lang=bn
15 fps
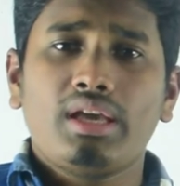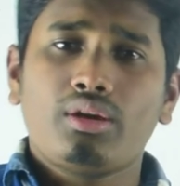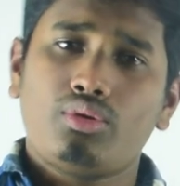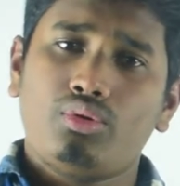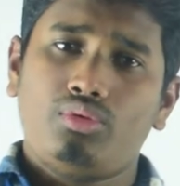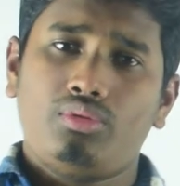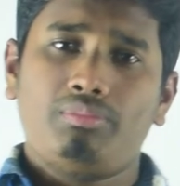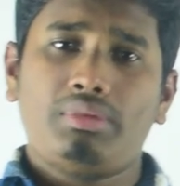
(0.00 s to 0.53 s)

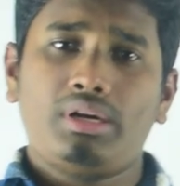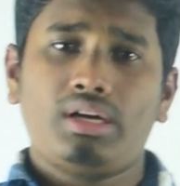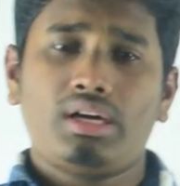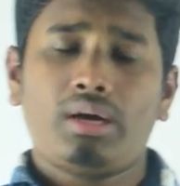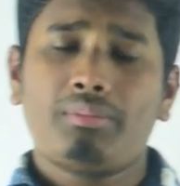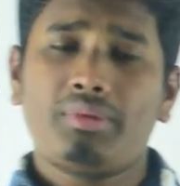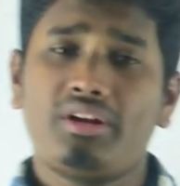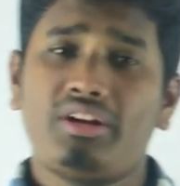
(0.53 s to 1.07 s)
একক বা
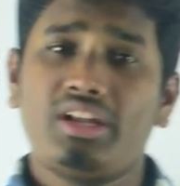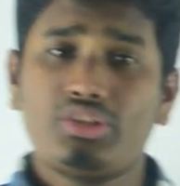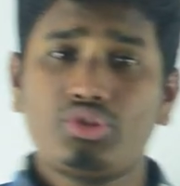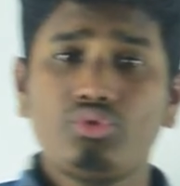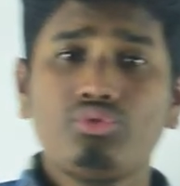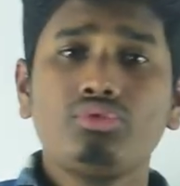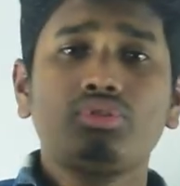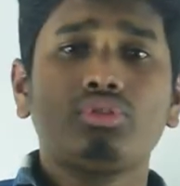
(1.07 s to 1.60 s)
আমরা
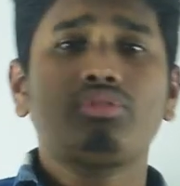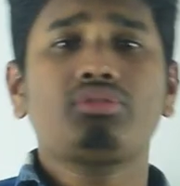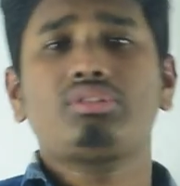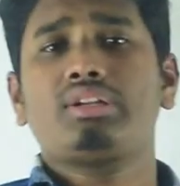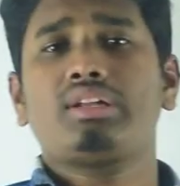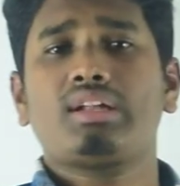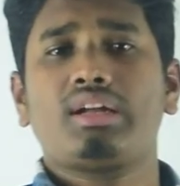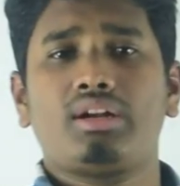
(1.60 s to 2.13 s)

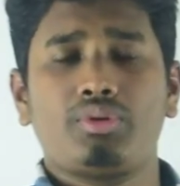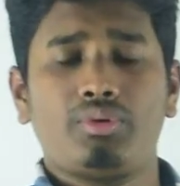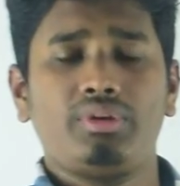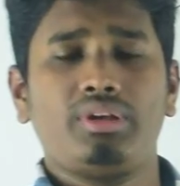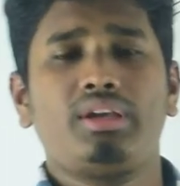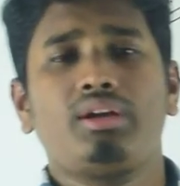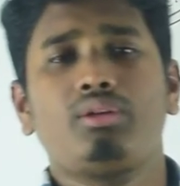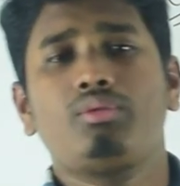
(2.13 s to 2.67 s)
রেচনতন্ত্রের
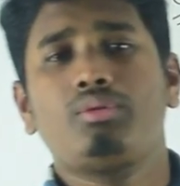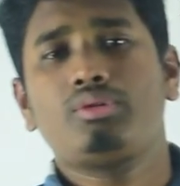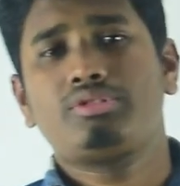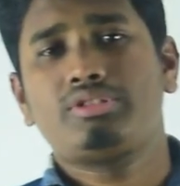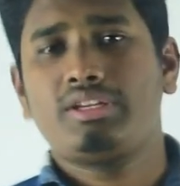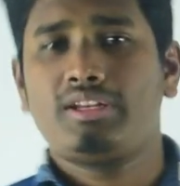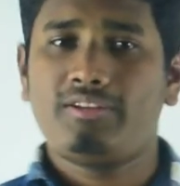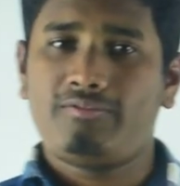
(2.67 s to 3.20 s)
গাঠনিক একক
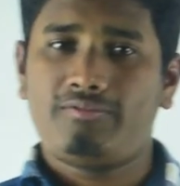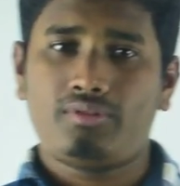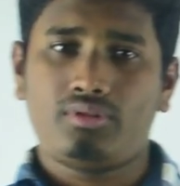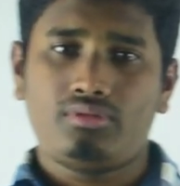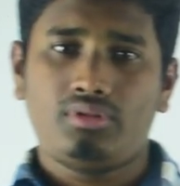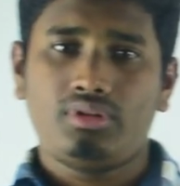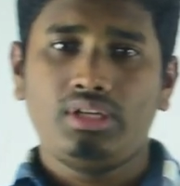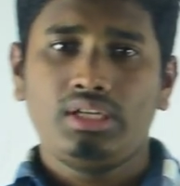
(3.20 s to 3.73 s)
হচ্ছে
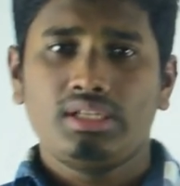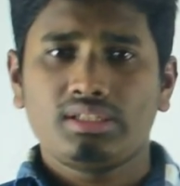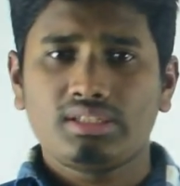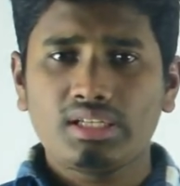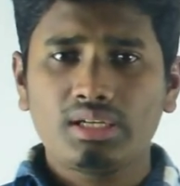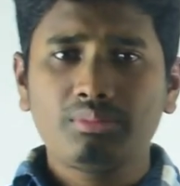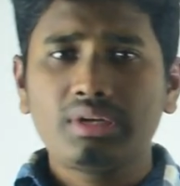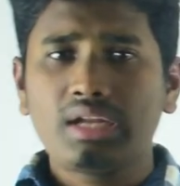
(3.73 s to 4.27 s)
নেফ্রন
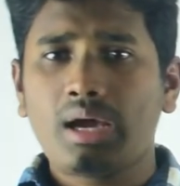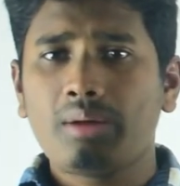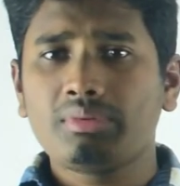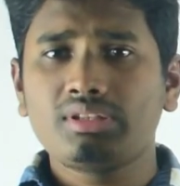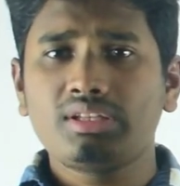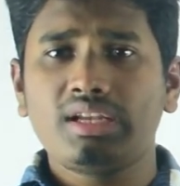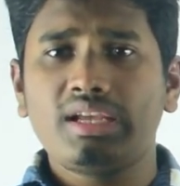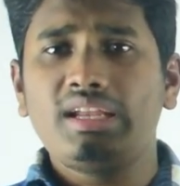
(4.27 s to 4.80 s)
তার মানে
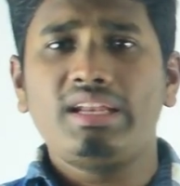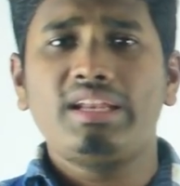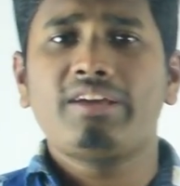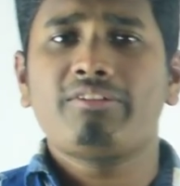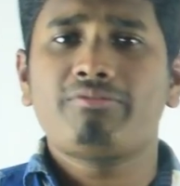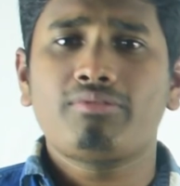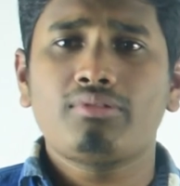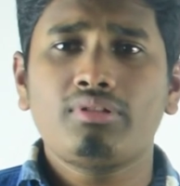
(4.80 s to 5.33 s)
আমাদের এই
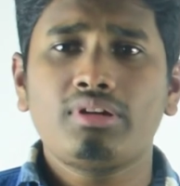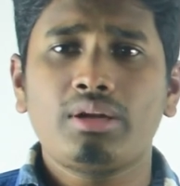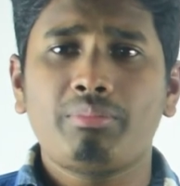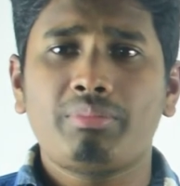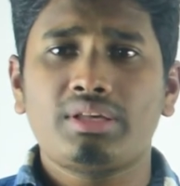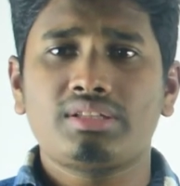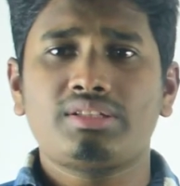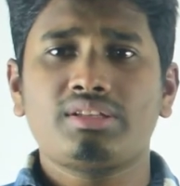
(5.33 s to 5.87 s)
নেফ্রনের
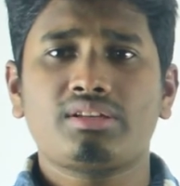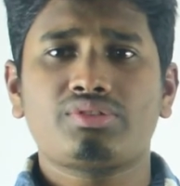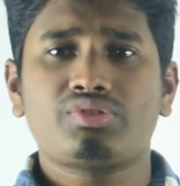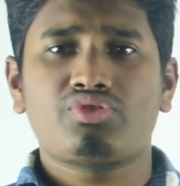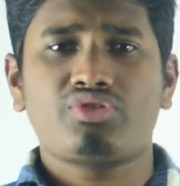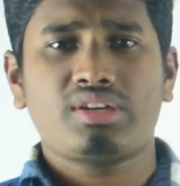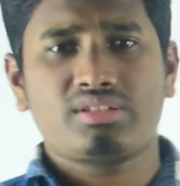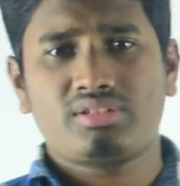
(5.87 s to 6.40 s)
বেসিক
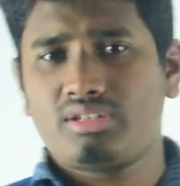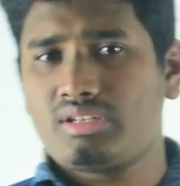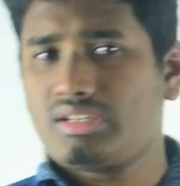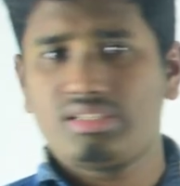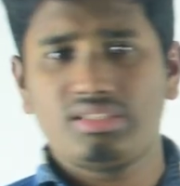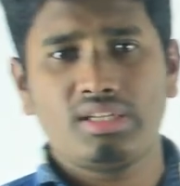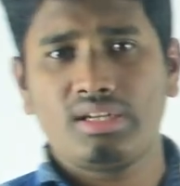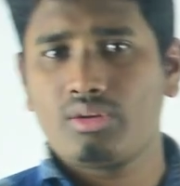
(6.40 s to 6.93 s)

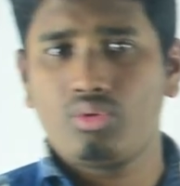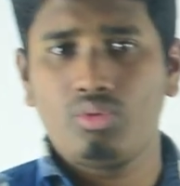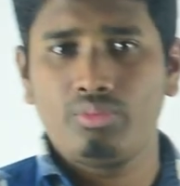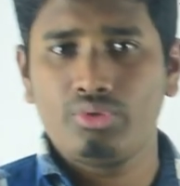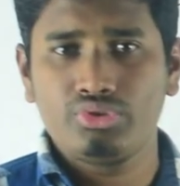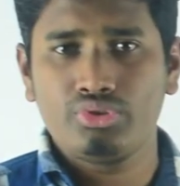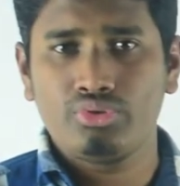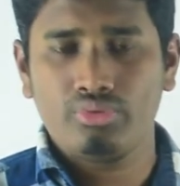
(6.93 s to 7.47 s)
স্ট্রাকচারটা জানা
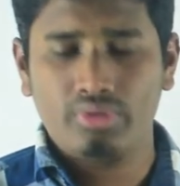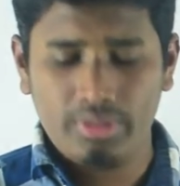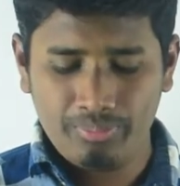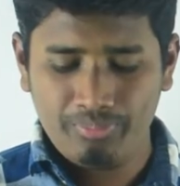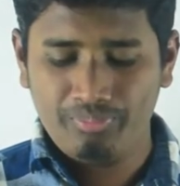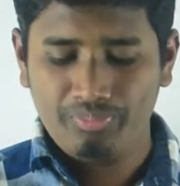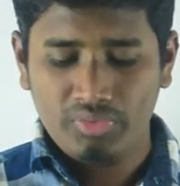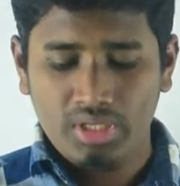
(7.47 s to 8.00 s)
খুবই জরুরি
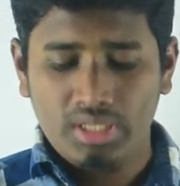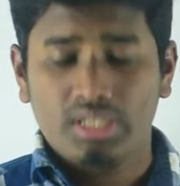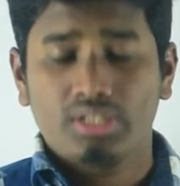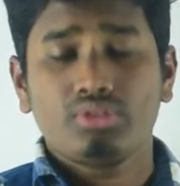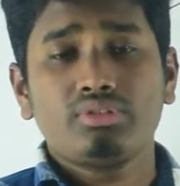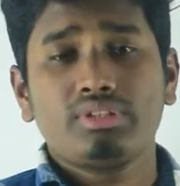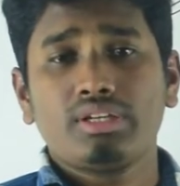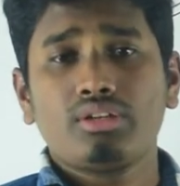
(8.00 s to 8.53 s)

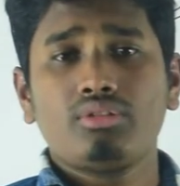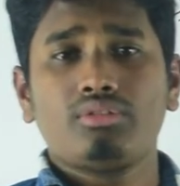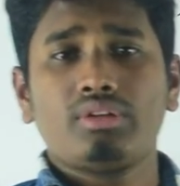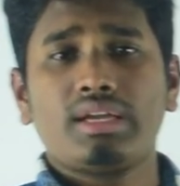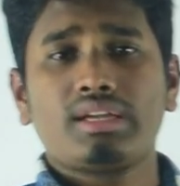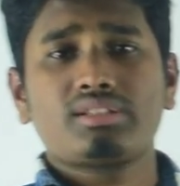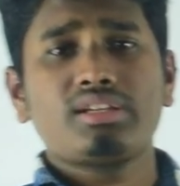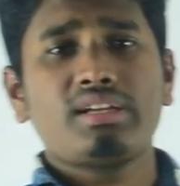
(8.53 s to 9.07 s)
তো দেখো
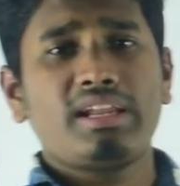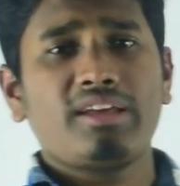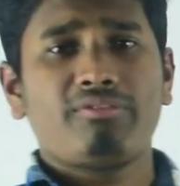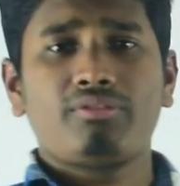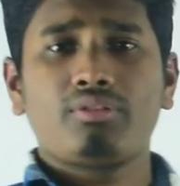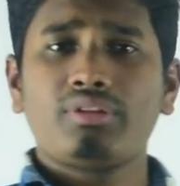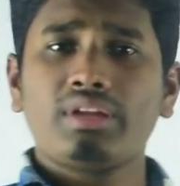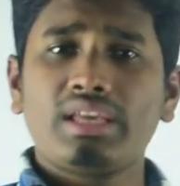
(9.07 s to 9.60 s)
একটা
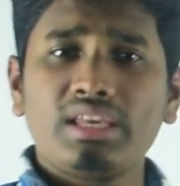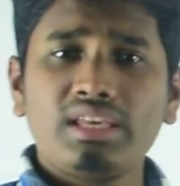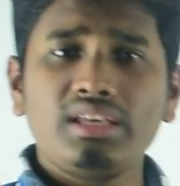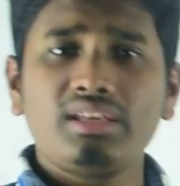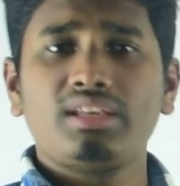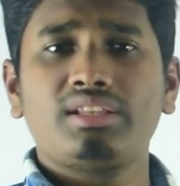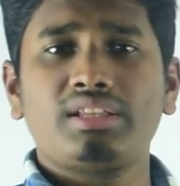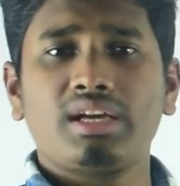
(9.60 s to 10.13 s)
নেফ্রনে কি
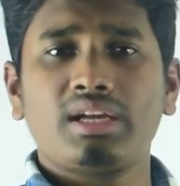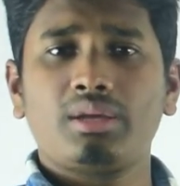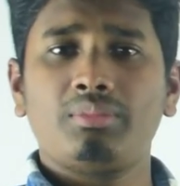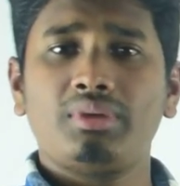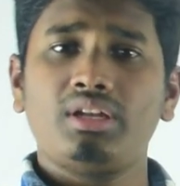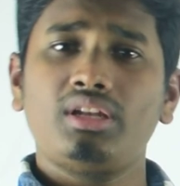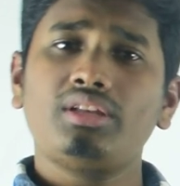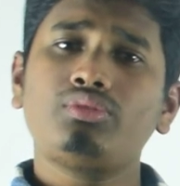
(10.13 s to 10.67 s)
কি থাকে
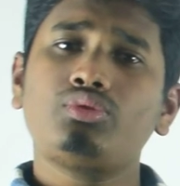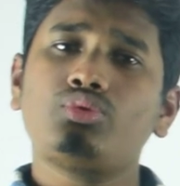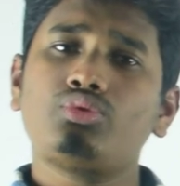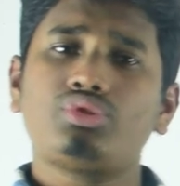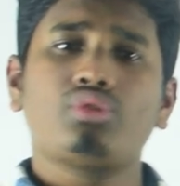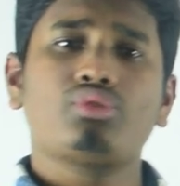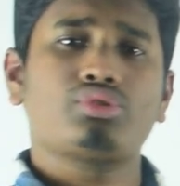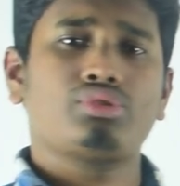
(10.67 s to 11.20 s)
মেনলি
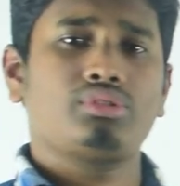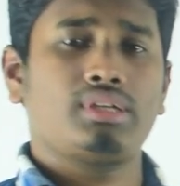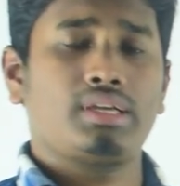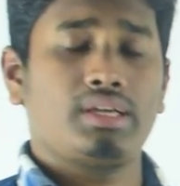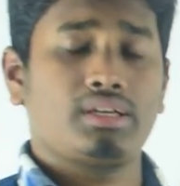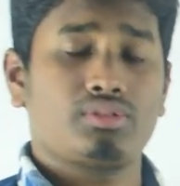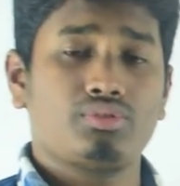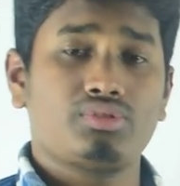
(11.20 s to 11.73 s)
দুইটা অংশ থাকে
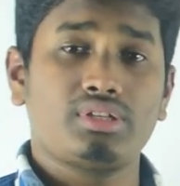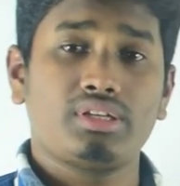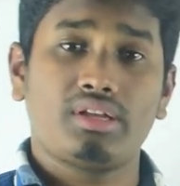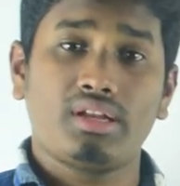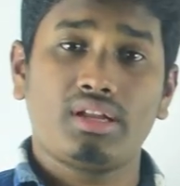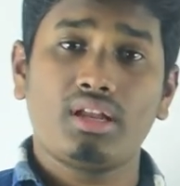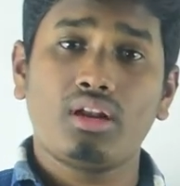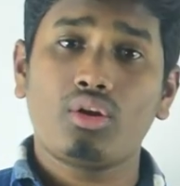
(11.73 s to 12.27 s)
একটা হচ্ছে
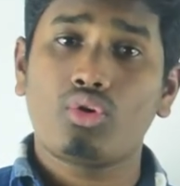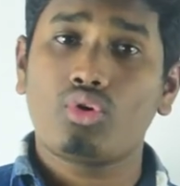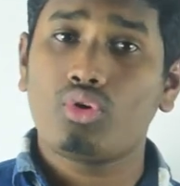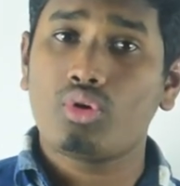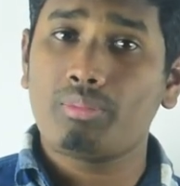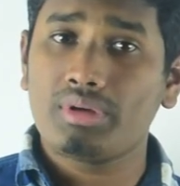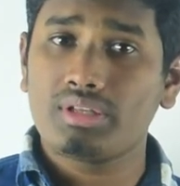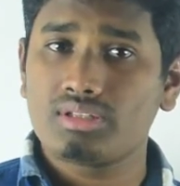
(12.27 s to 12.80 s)
রেনাল
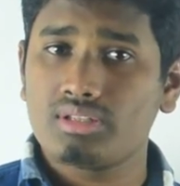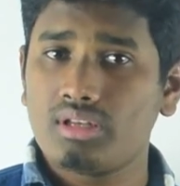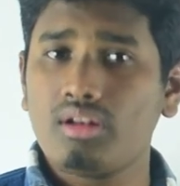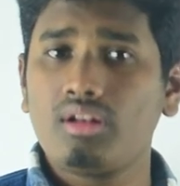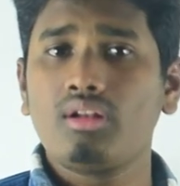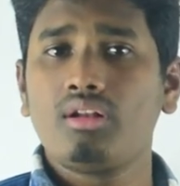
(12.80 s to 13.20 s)
করপাসেল